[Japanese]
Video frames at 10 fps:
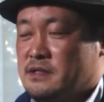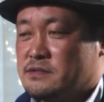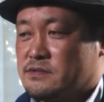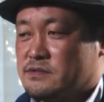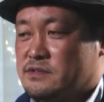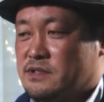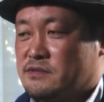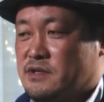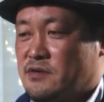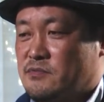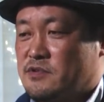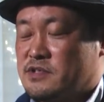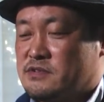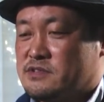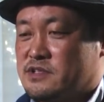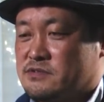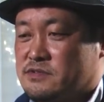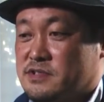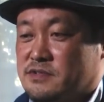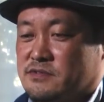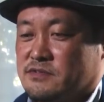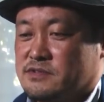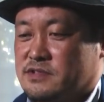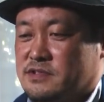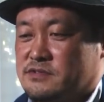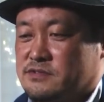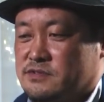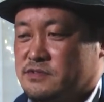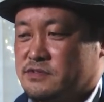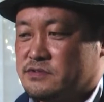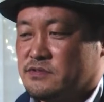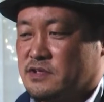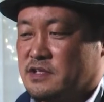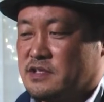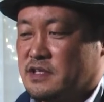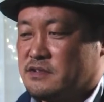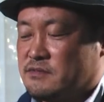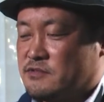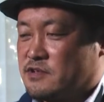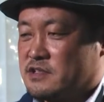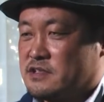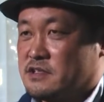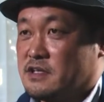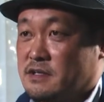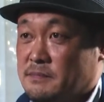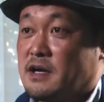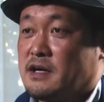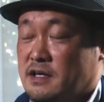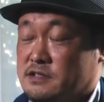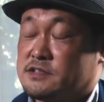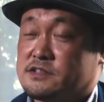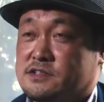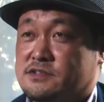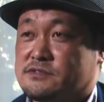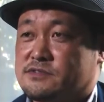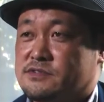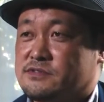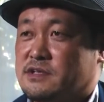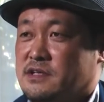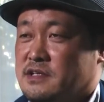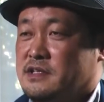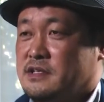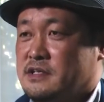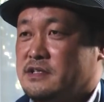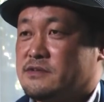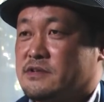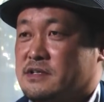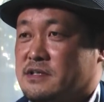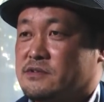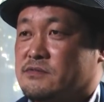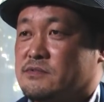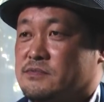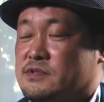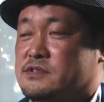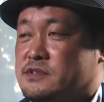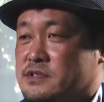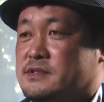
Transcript: そういったのが思い出の品として残っている。そこからあの物語がまあ発生していくっていうのはいいのかなと思いまして、